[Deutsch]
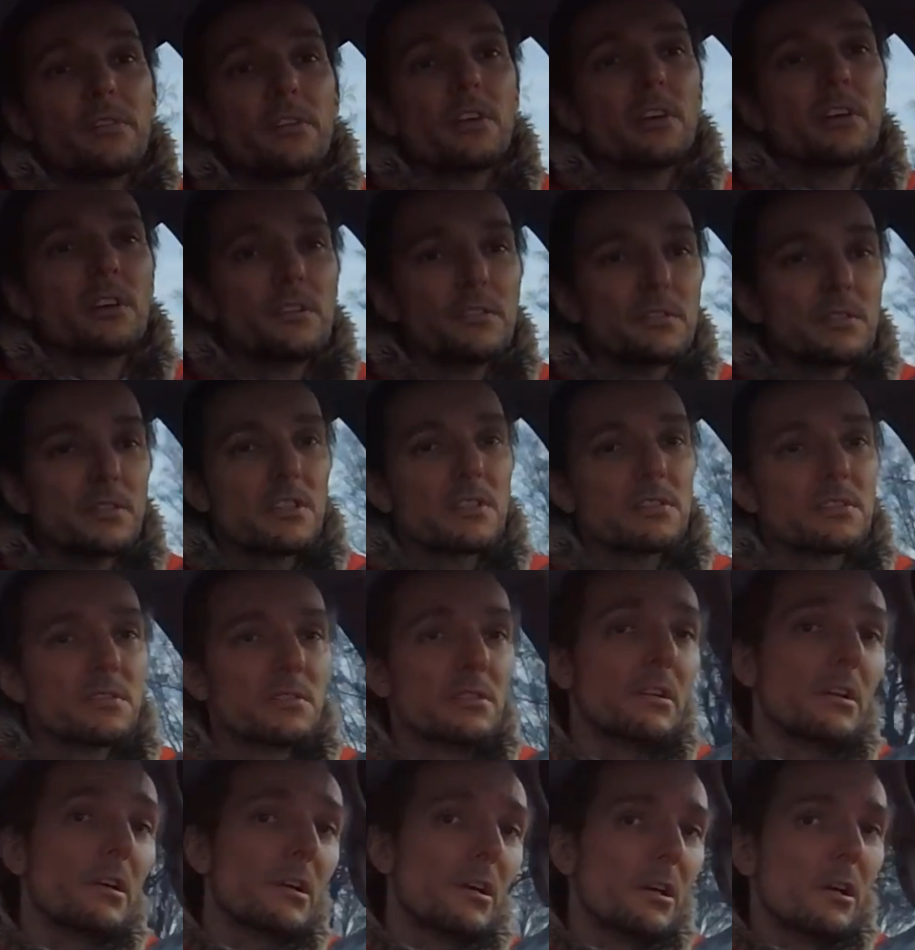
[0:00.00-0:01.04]
Ne? Also das
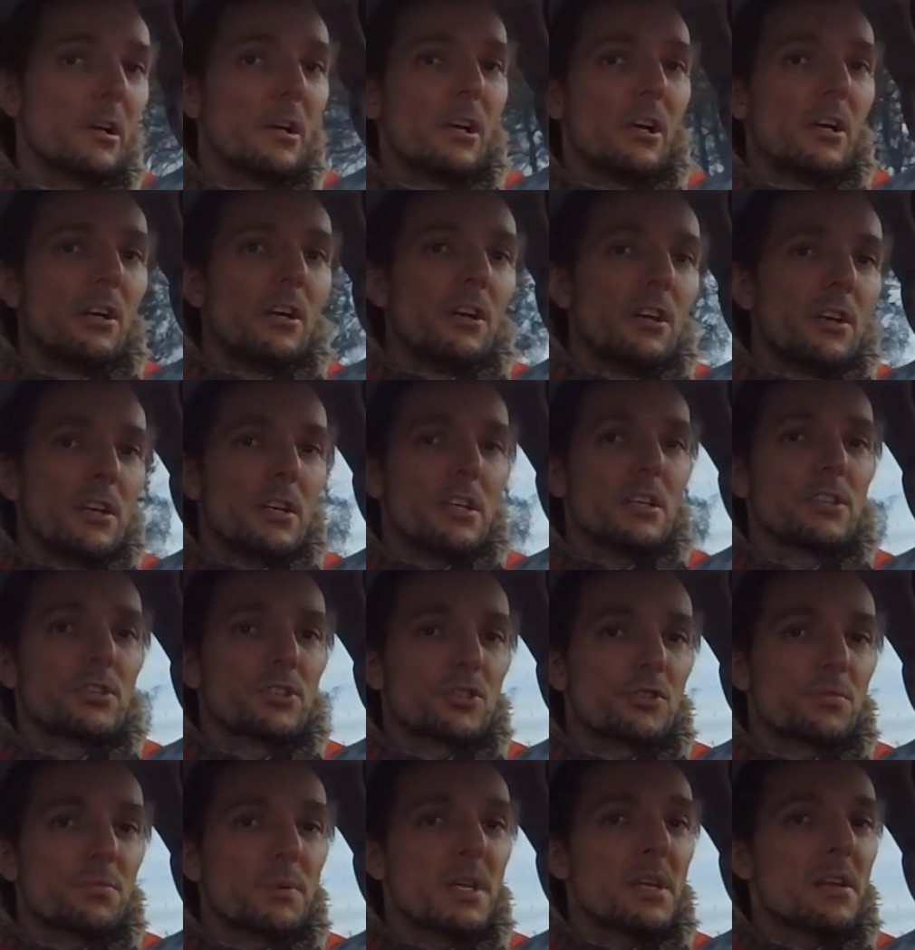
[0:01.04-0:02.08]
ist
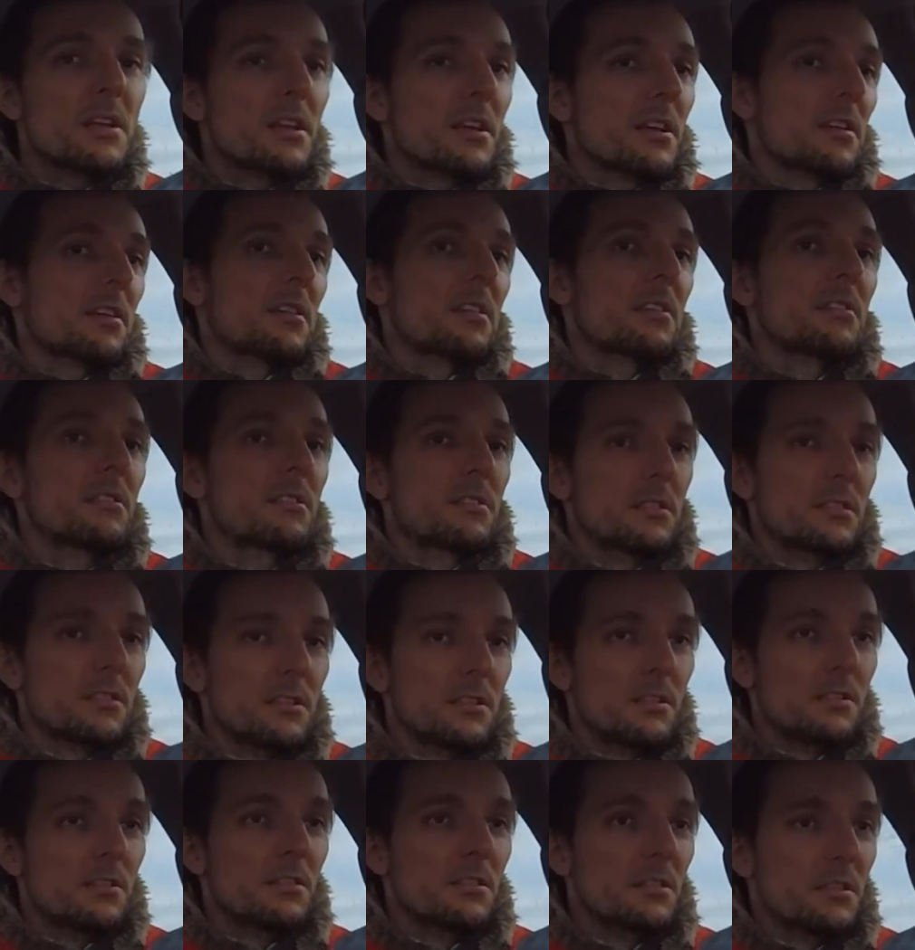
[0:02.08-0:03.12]
schwierig.
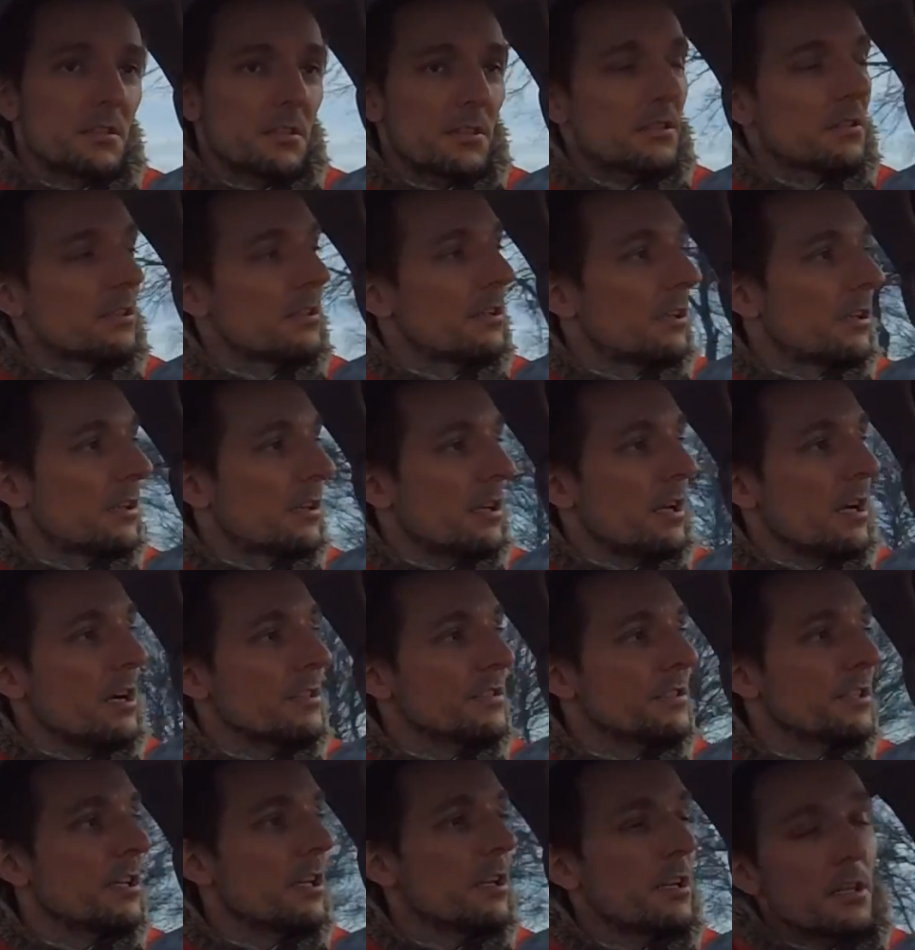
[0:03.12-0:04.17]
Ne? Ja,
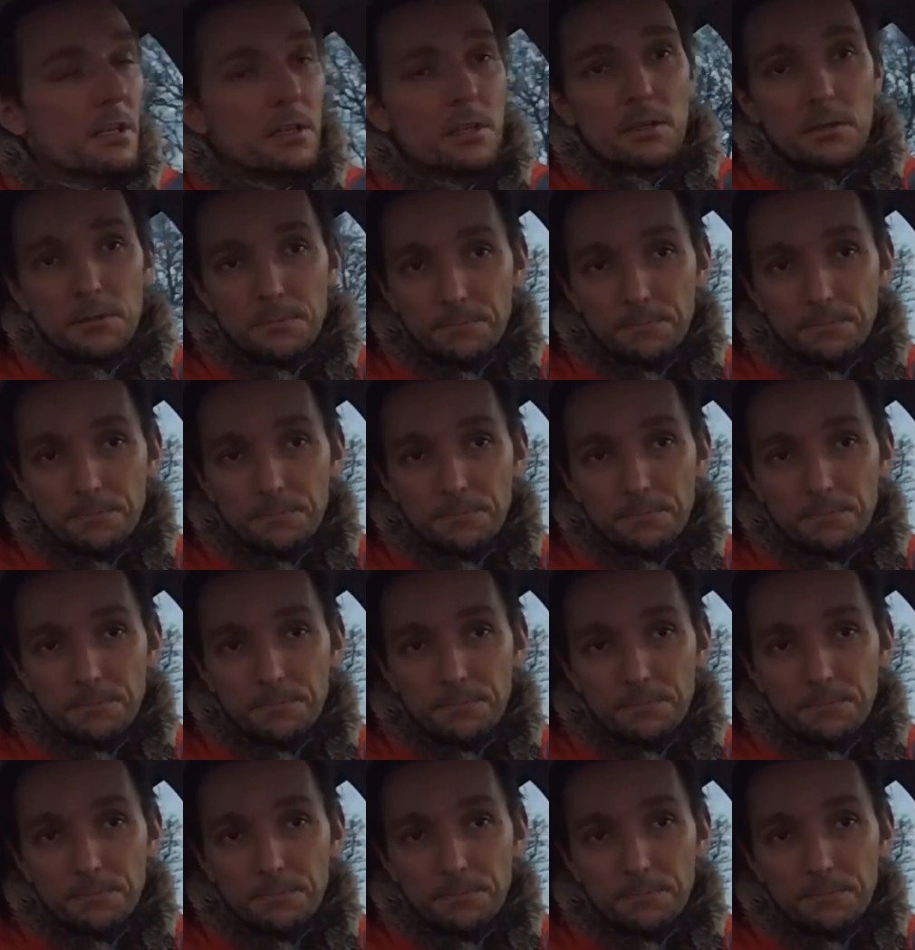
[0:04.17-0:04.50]
sicherlich.